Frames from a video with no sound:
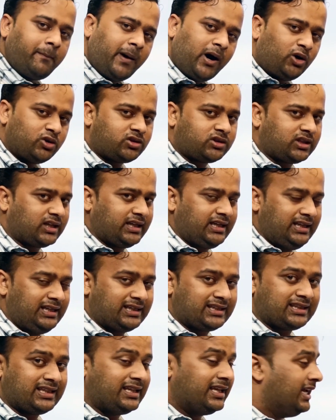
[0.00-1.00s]
छह बहत्तर ही
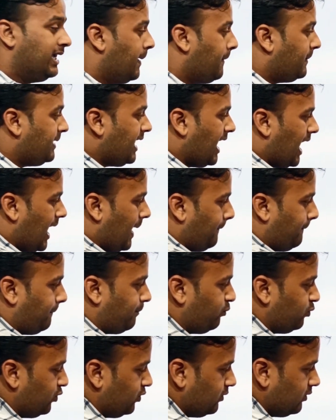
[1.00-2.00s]
लिखती यहां
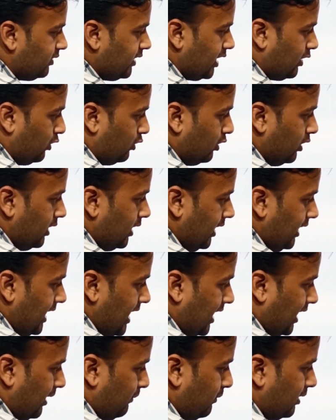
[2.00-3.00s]
देखो
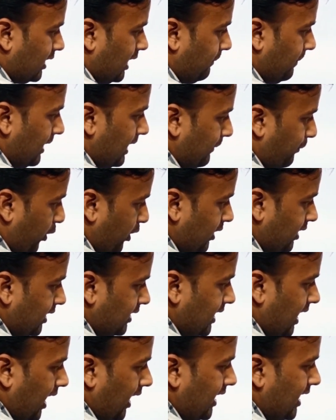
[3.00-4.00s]
एक नंबर के पहले पॉइंट
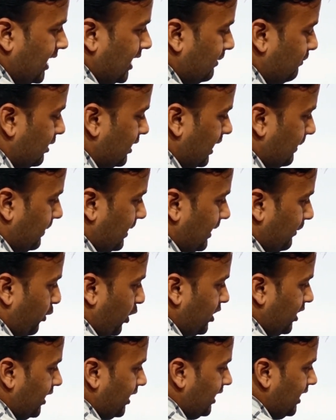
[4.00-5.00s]
है यहां एक नंबर के पहले
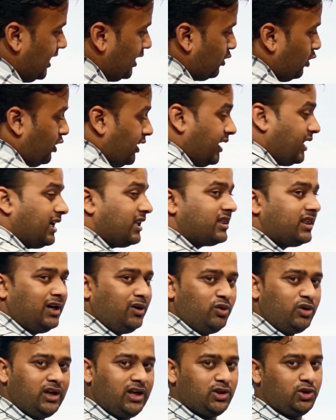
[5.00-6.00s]
पॉइंट है एक और एक कितना
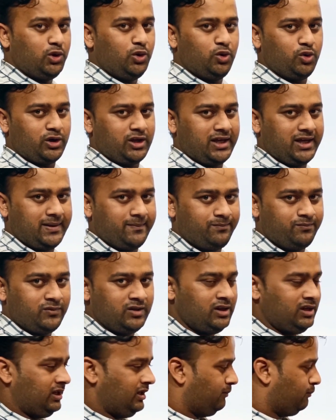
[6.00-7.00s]
हो गया दो हो गया
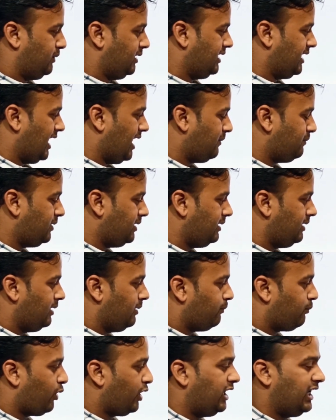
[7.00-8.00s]
भाई यहाँ भी
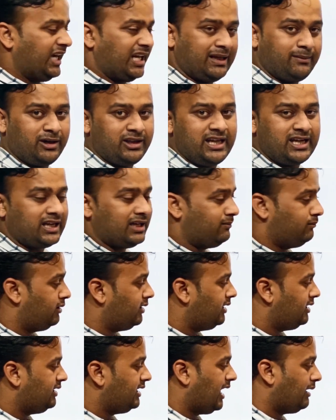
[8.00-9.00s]
पॉइंट के बाद एक
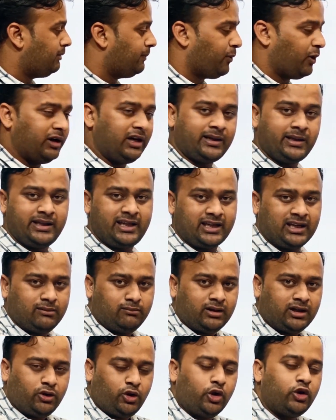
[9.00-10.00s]
नंबर है यहाँ भी पॉइंट के बाद एक
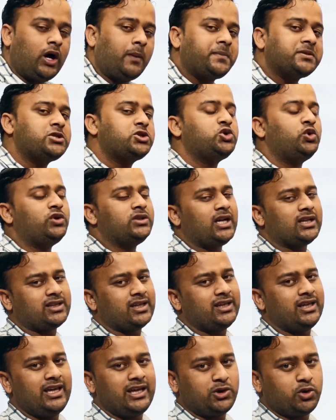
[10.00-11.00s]
नंबर है दोनों आपस से जुड़
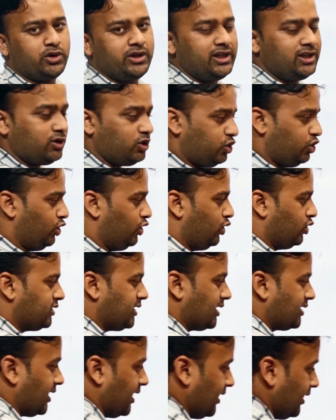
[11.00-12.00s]
जाते हैं एक और एक दो हो
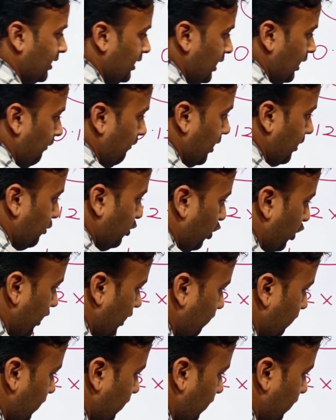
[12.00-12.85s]
जाता है मतलब दो